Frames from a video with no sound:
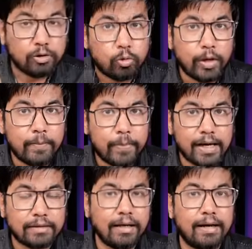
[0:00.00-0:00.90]
துணை
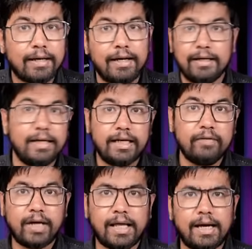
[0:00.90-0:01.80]
பாடத்தில் இருக்க
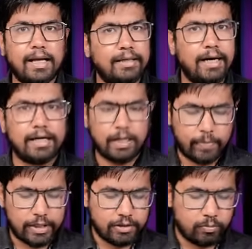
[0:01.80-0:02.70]
நெடுவினா எல்லாத்தையும் அழகாக
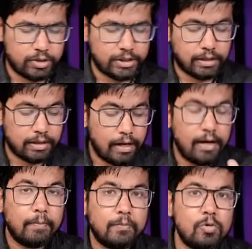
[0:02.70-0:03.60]
படித்து முடிச்சுட்டு
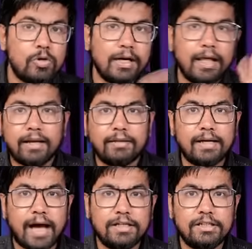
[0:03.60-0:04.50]
மூணுலேருந்து
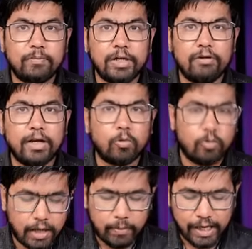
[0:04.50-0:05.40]
அஞ்சு மணி
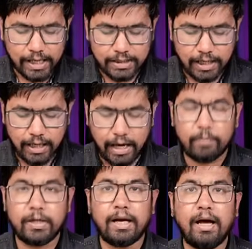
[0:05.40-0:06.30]
வரைக்கும் நம்ம என்ன செய்யலாம்
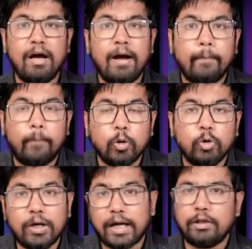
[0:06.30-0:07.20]
அப்படின்னா
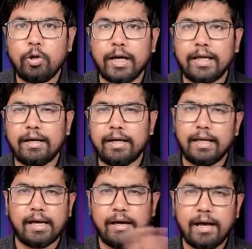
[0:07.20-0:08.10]
பொது கட்டுரை இருக்கு
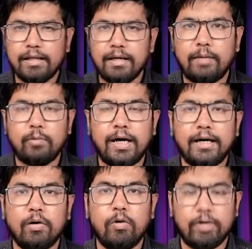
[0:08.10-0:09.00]
இல்லையா அதெல்லாமும்
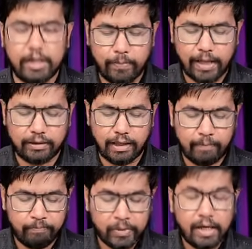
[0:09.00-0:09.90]
அழகாக ஒரு வாட்டி
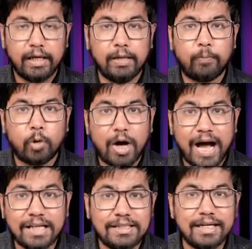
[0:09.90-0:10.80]
பார்த்துடலாம் இப்போது
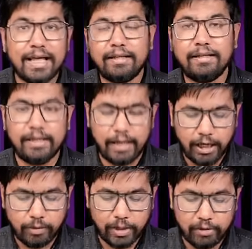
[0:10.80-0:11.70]
அஞ்சுலேருந்து
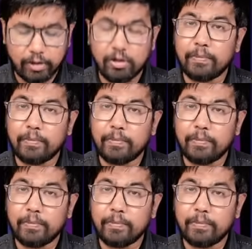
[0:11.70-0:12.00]
ஏழு மணி வரைக்கும்